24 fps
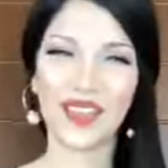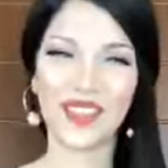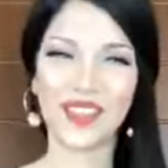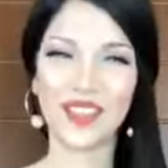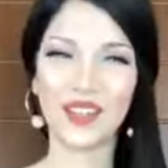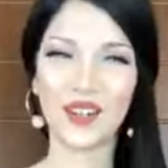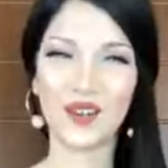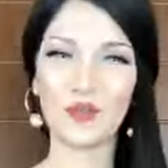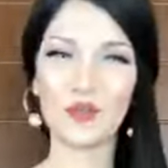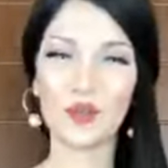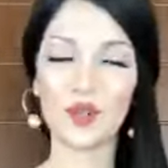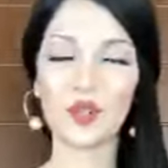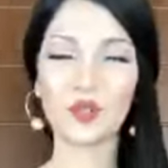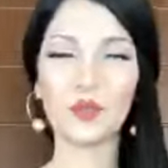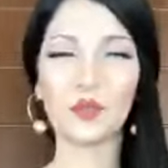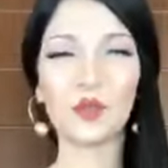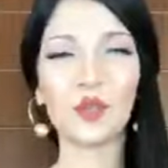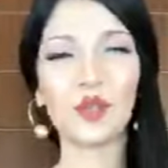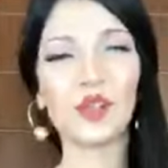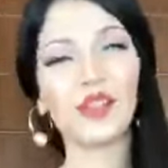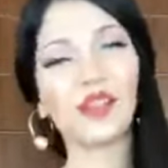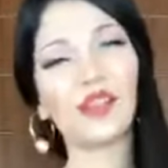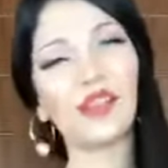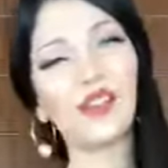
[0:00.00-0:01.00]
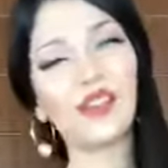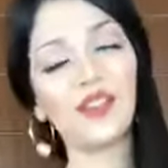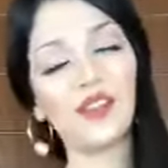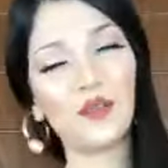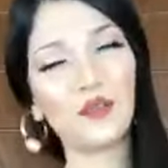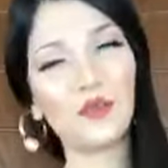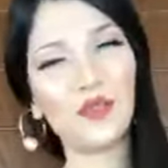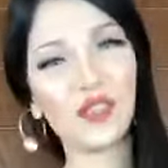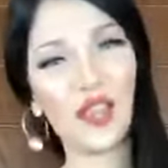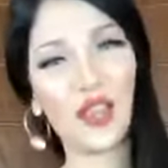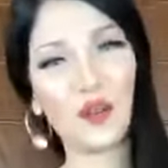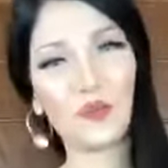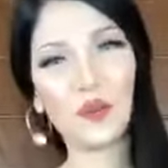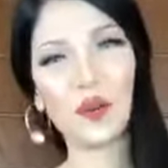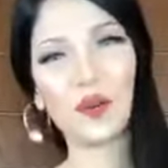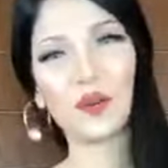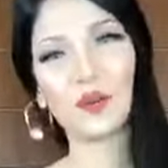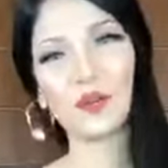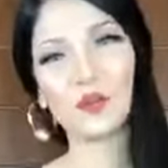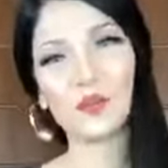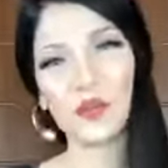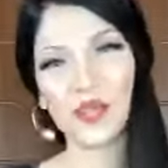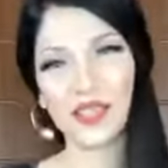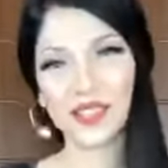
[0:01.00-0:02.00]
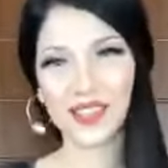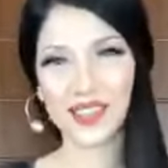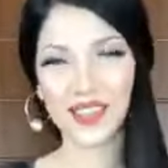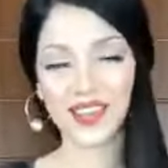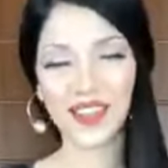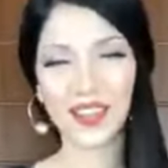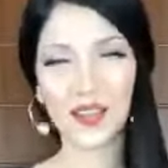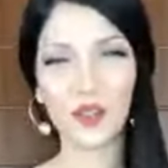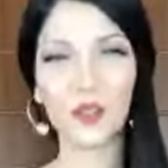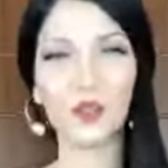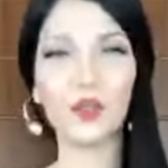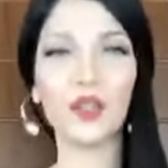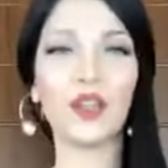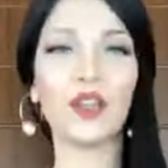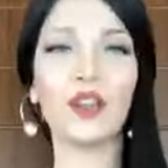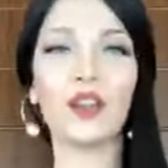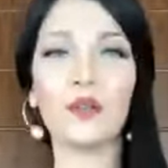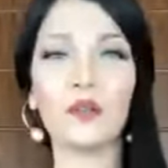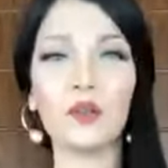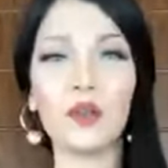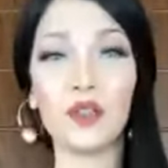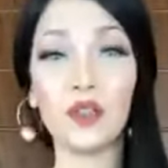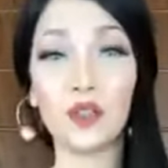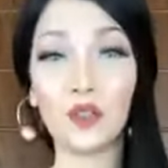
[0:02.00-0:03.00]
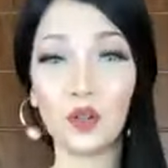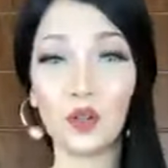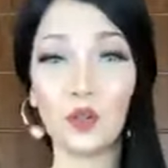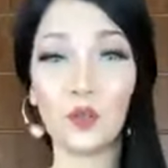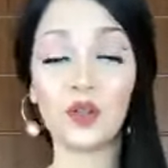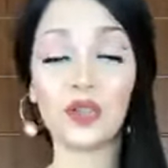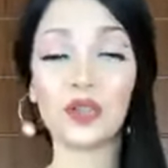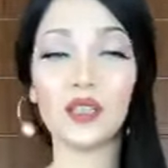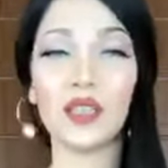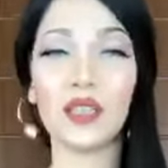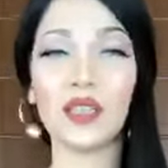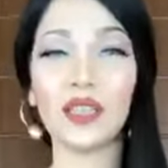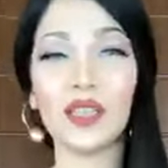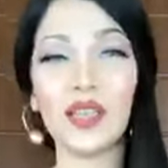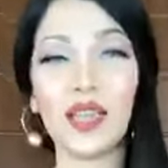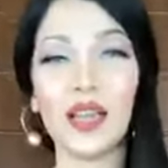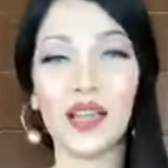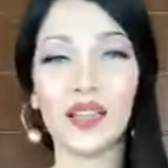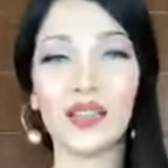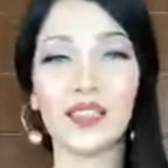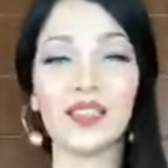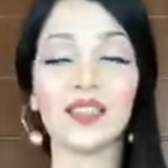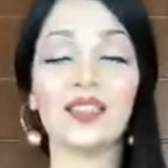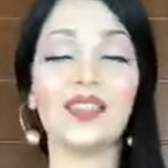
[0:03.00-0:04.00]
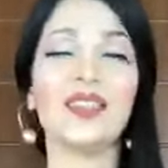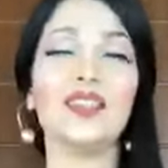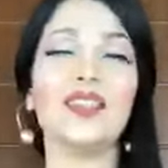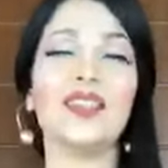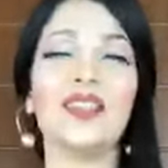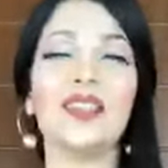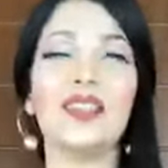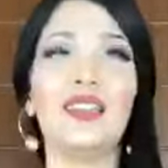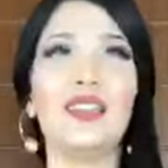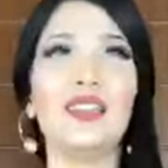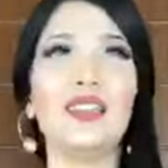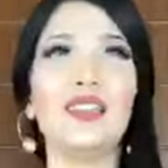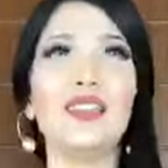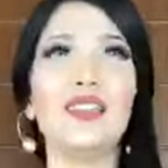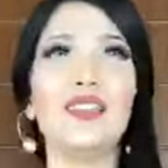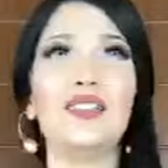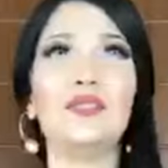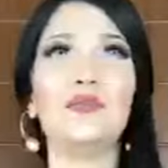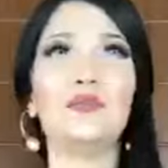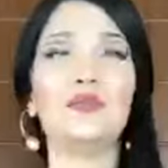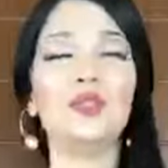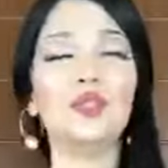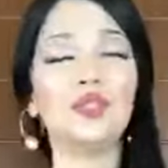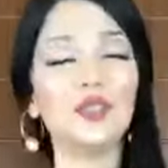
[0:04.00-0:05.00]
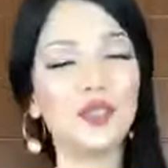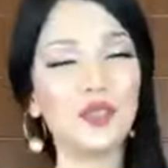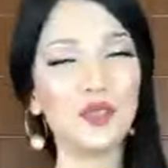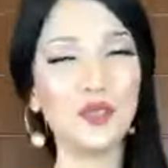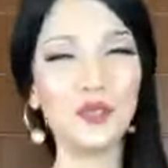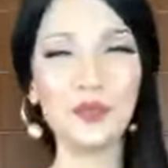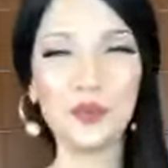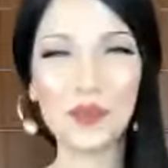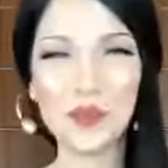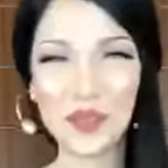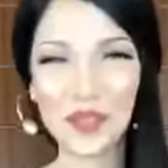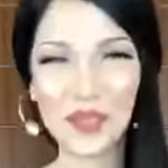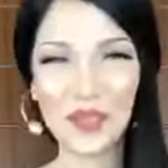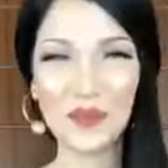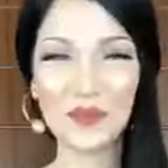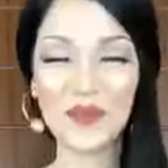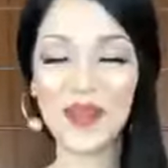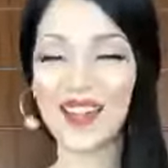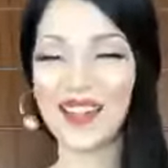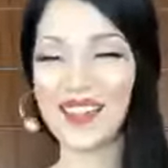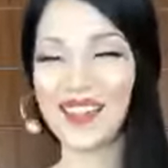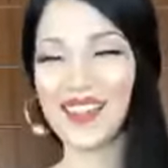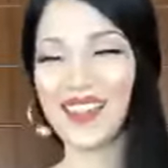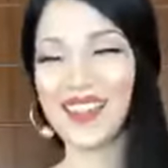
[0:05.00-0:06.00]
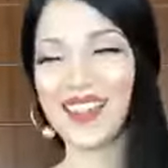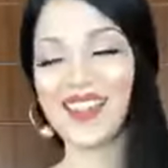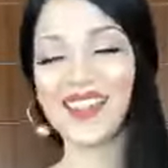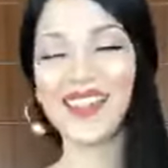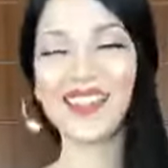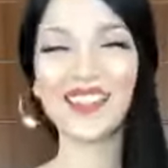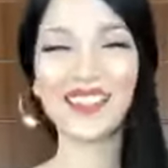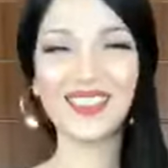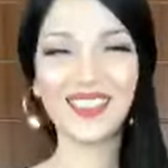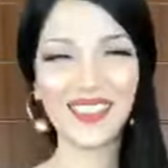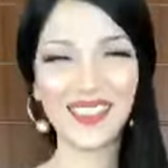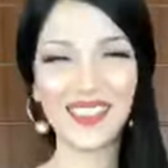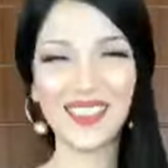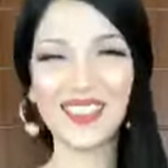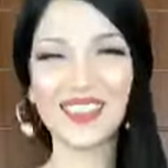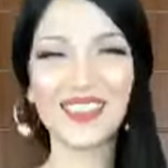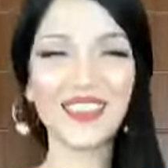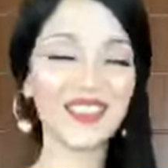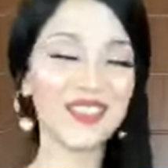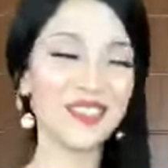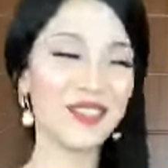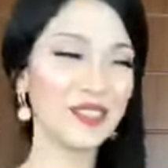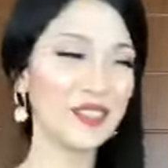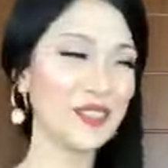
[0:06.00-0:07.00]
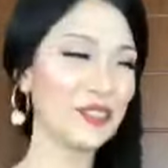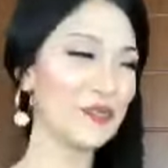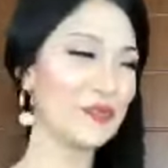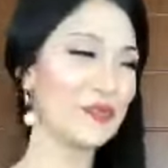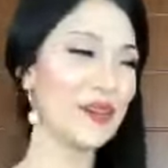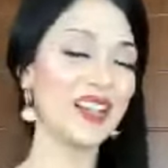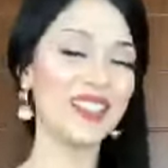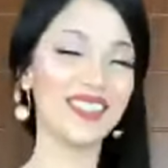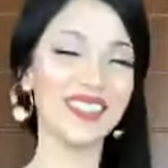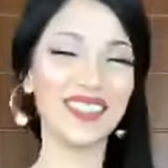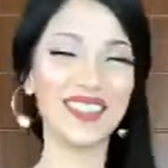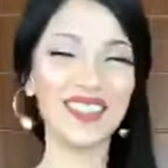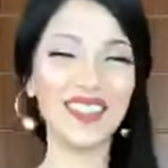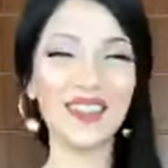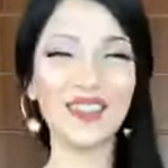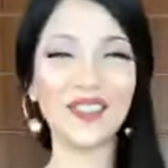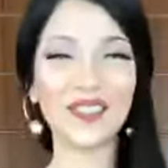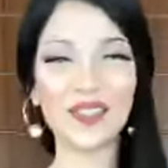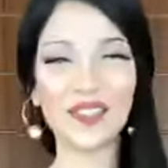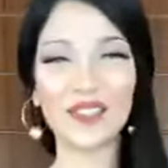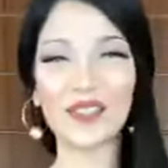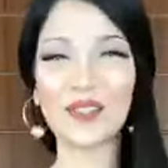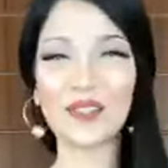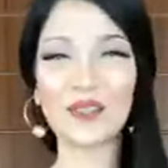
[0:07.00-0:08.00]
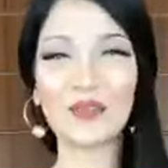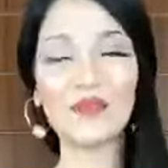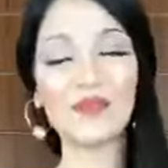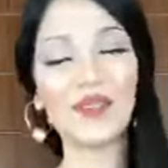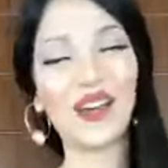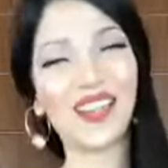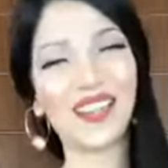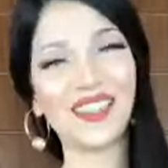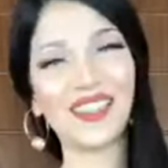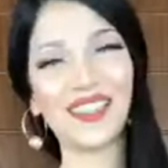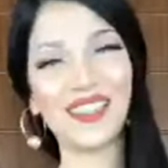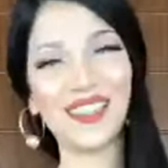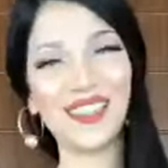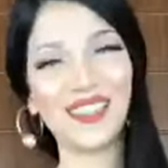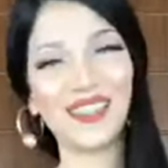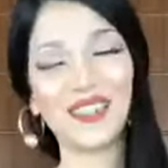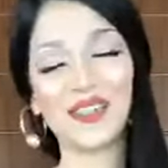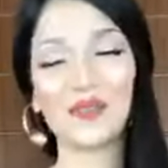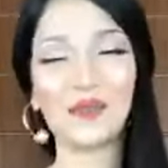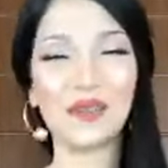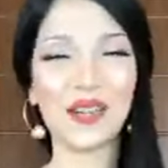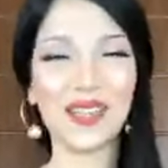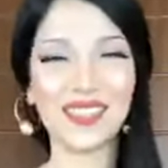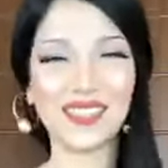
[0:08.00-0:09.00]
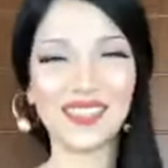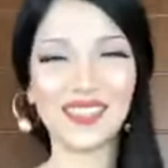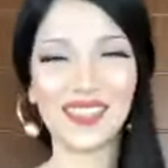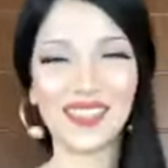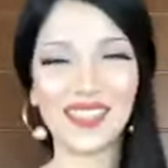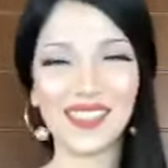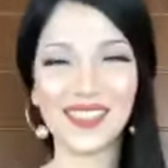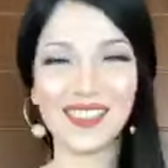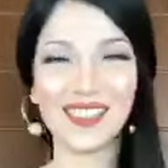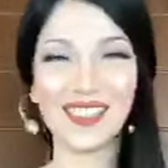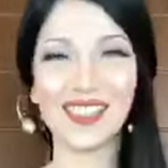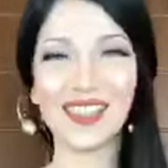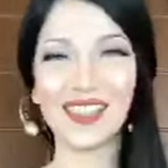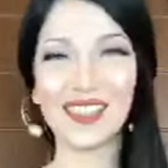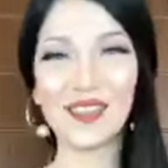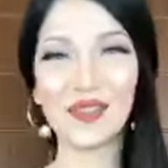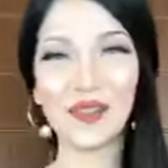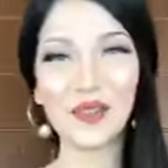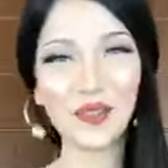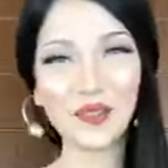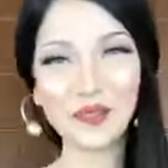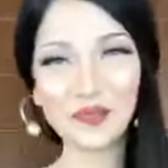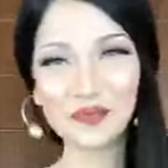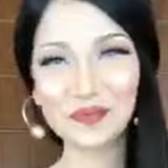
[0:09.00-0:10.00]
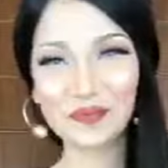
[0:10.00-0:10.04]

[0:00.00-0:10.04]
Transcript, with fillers: আসসালামু আলাইকুম সবাইকে আমি সামা অর্পে স্টাইল একর থেকে আপনাদের সবার সাথে আজকে বৃহস্পতিবার তিনটা যদিও বাজে নেই অনেকক্ষণ বাকি তিনটা বাজতে যাই হোক